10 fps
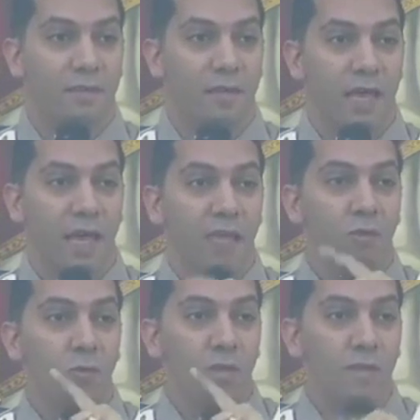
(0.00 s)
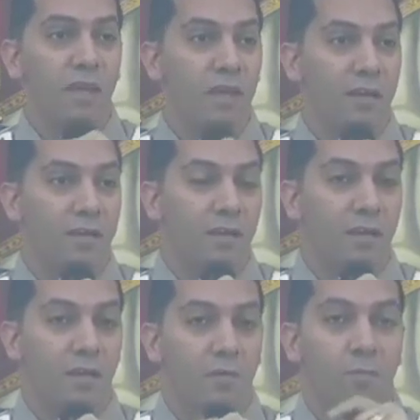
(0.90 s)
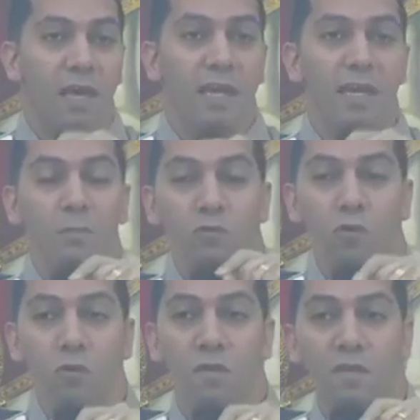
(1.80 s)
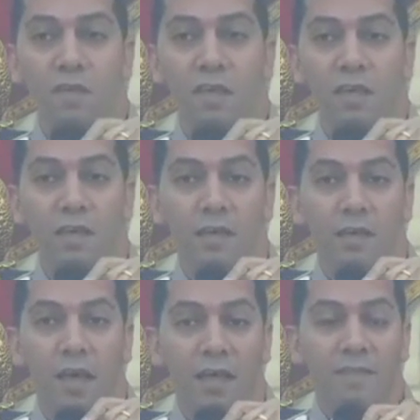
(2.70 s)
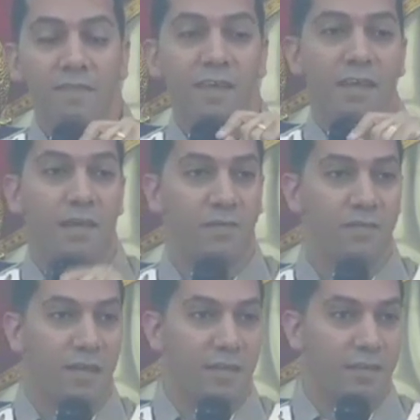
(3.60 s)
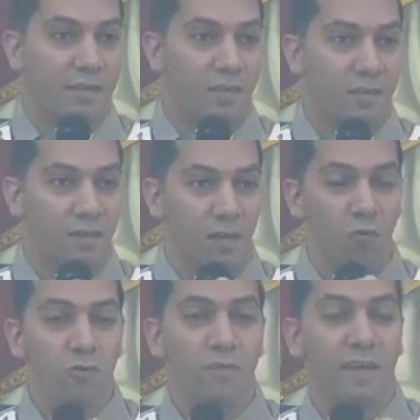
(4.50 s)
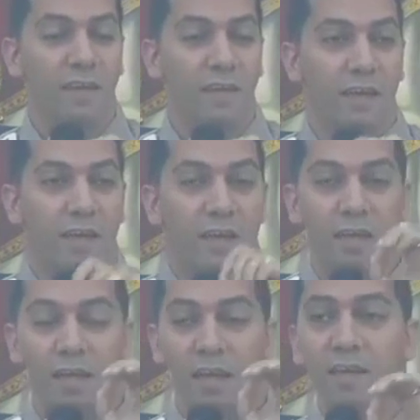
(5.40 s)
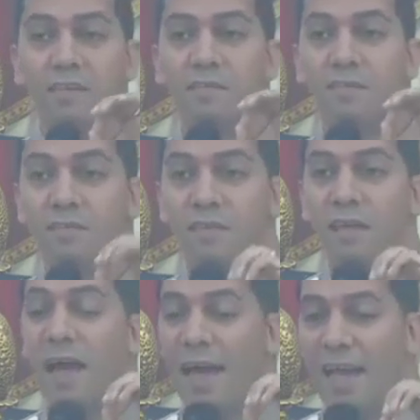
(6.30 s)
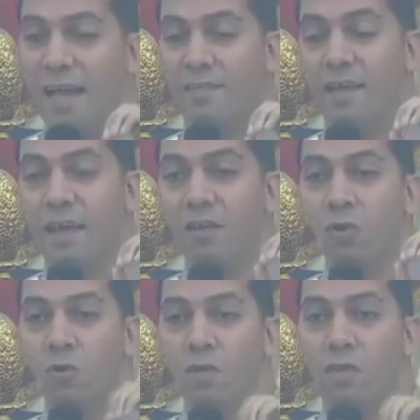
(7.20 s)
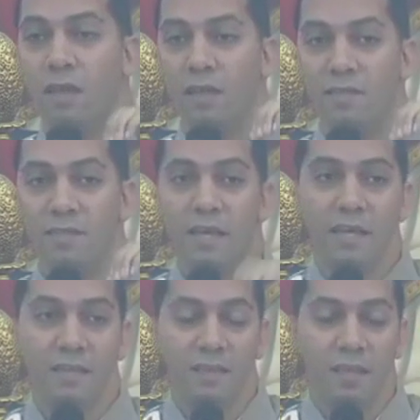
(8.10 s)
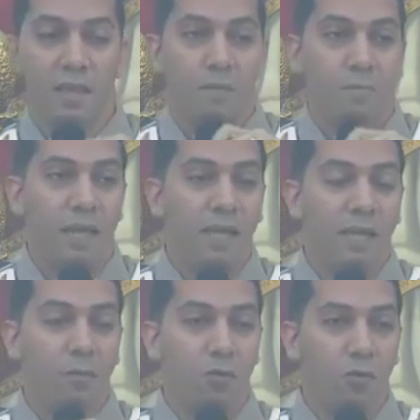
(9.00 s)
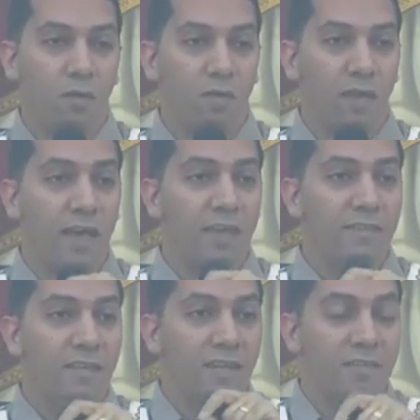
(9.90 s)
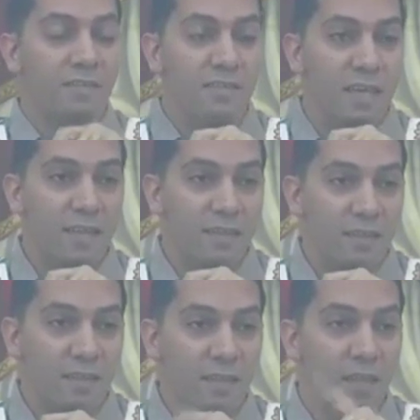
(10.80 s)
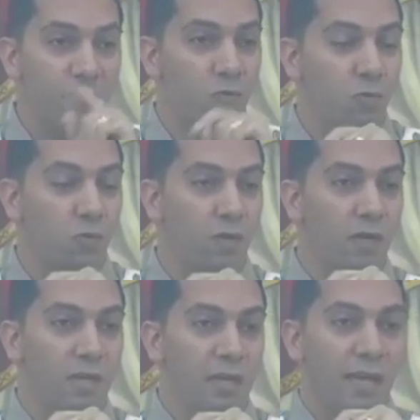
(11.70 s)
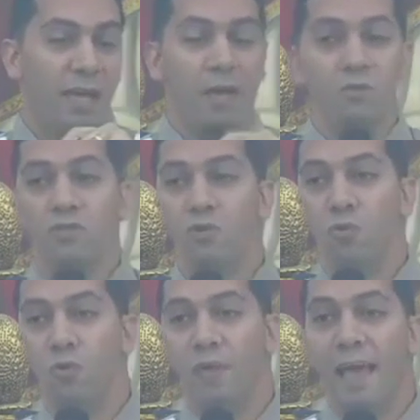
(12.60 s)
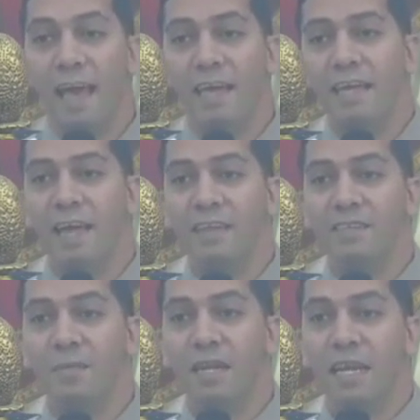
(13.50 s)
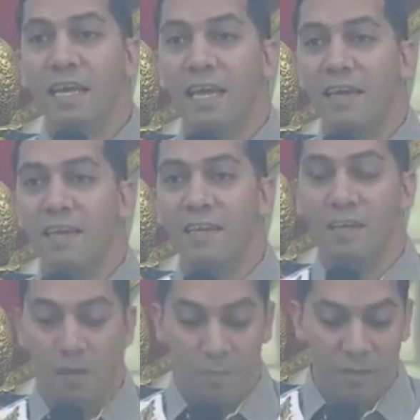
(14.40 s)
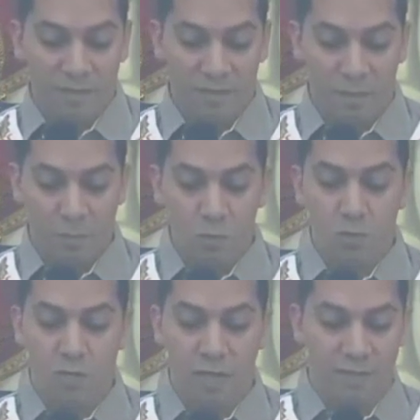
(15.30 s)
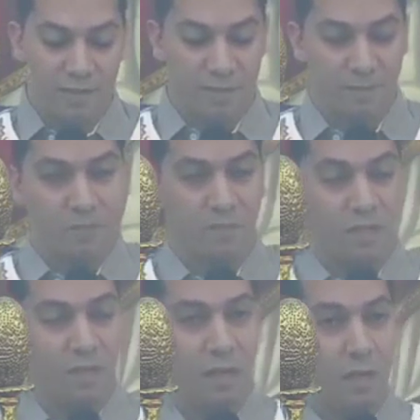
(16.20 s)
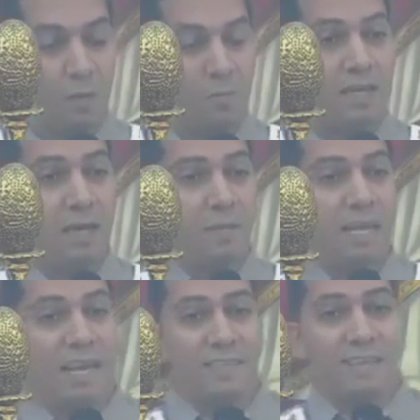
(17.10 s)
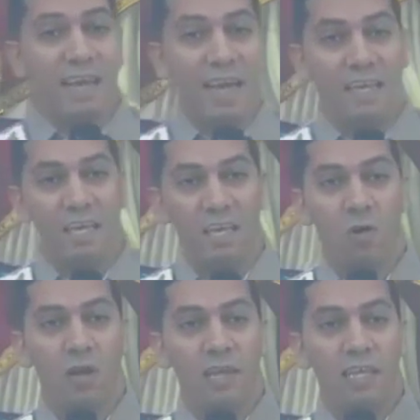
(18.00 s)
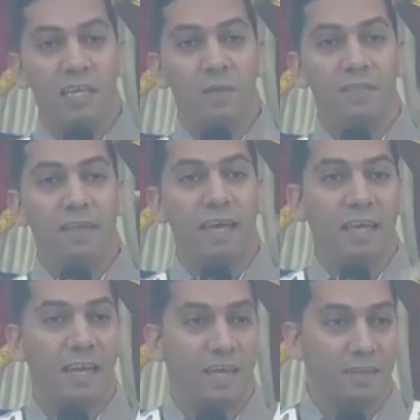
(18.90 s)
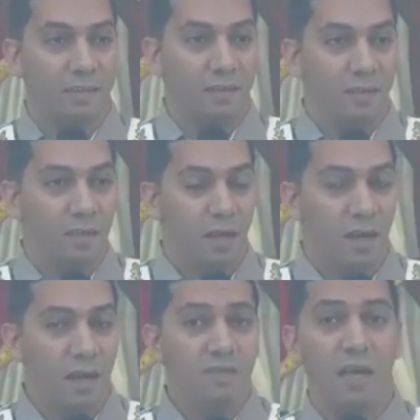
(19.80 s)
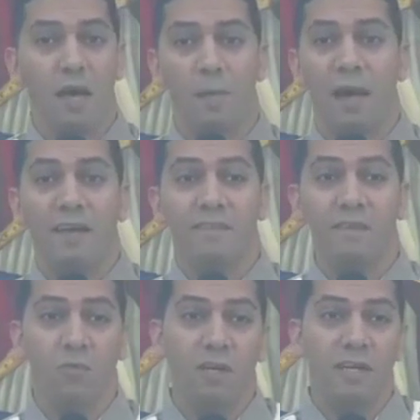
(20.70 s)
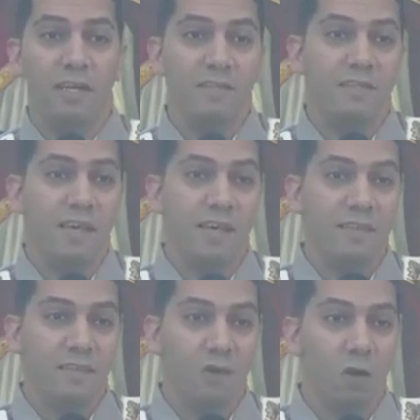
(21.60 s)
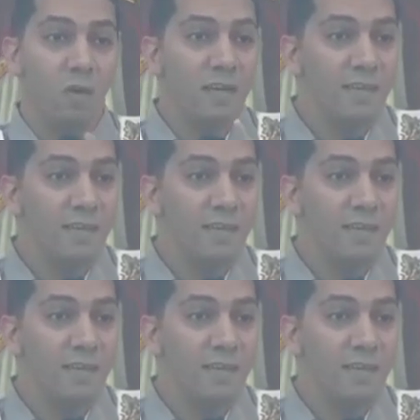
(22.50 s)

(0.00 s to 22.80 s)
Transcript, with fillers: أن يؤذيك ما لم تؤذي أنت نفسك أقوله تاني لا يستطيع أحد أن يؤذي الإنسان ما لم يؤذي هذا الإنسان نفسه يعني عاوز يقول أي أذى من الخارج ما تعتبروش أذى بينما الأذى الحقيقي هو اللي يجي من داخلك أصعب عدو للإنسان هو